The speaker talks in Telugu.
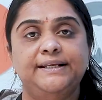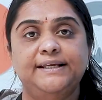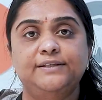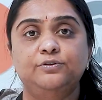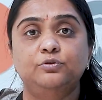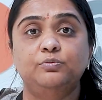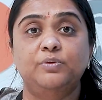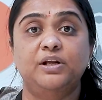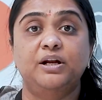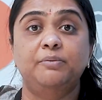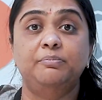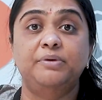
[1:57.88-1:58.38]

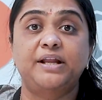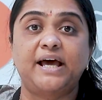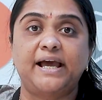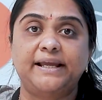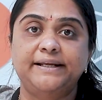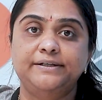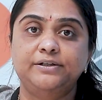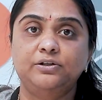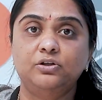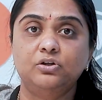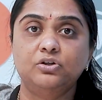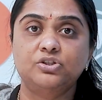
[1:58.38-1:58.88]
లేదు మనం
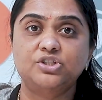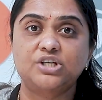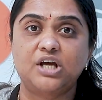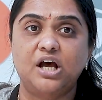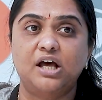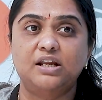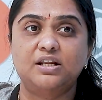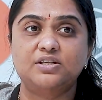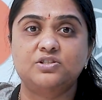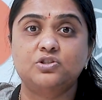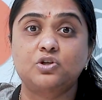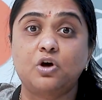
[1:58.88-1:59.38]
డైట్లో
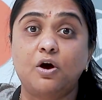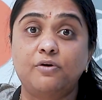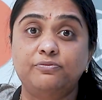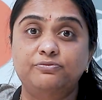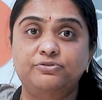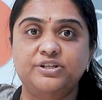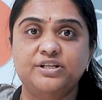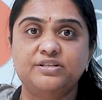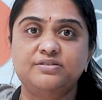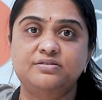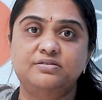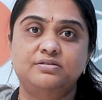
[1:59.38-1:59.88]
చాలా
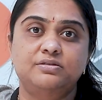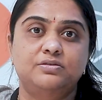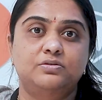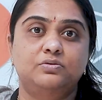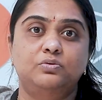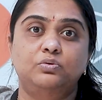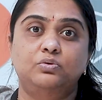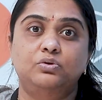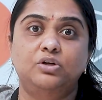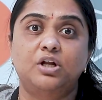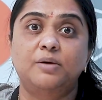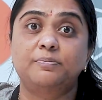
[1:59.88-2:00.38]
సాఫ్ట్ డ్రింక్స్
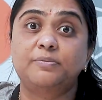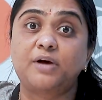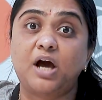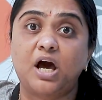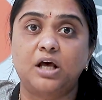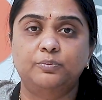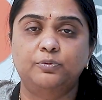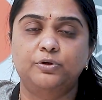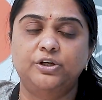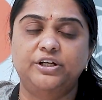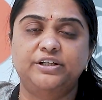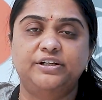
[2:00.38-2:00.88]
తీసుకుంటున్నాం
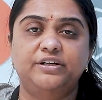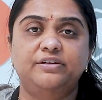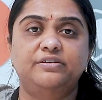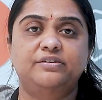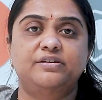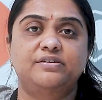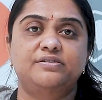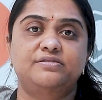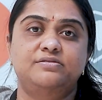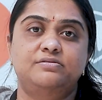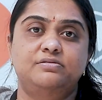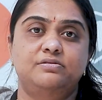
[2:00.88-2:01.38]
కార్బోనేటెడ్
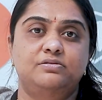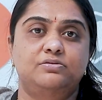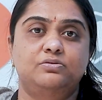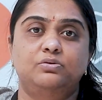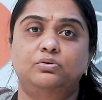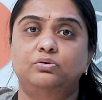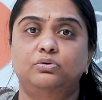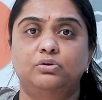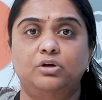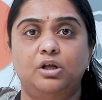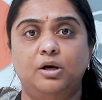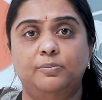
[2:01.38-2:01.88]
డ్రింక్స్
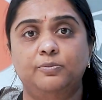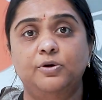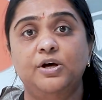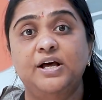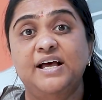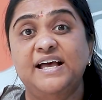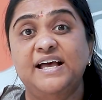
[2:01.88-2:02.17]
తీసుకుంటున్నాం